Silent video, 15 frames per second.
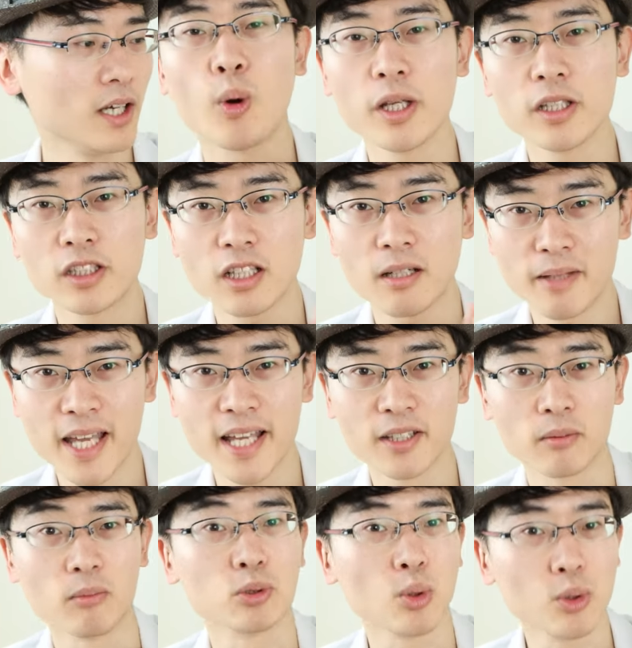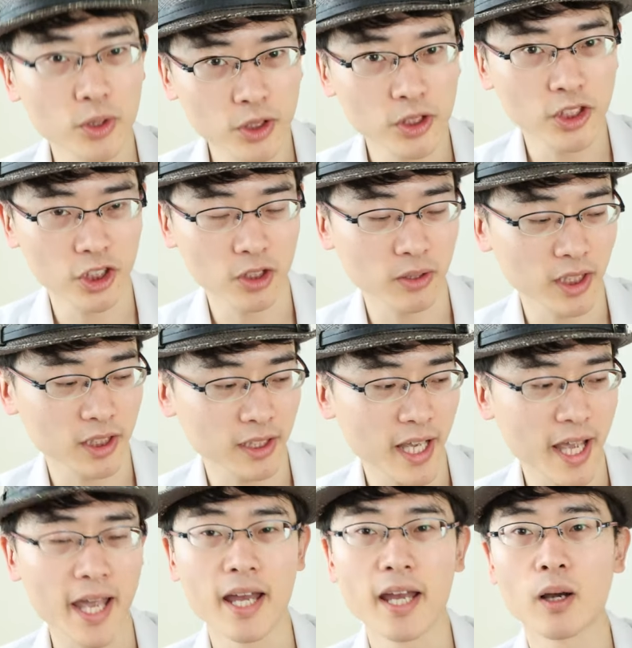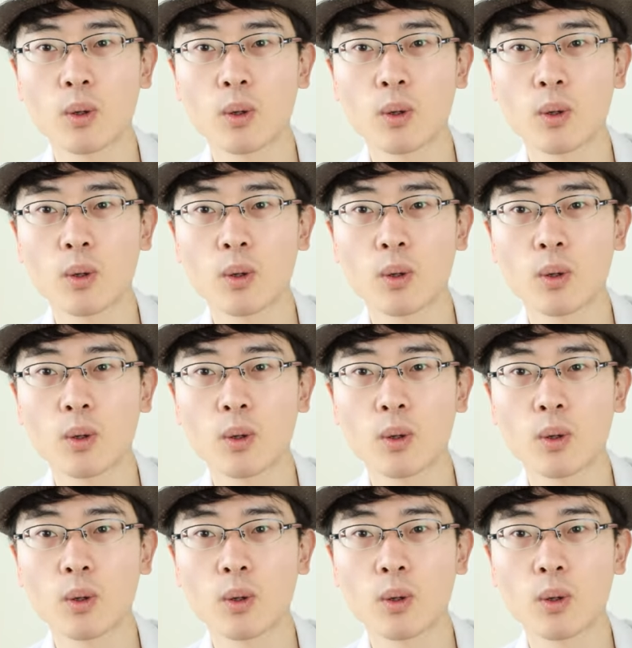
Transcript: こいつがねもう特殊仕様でして、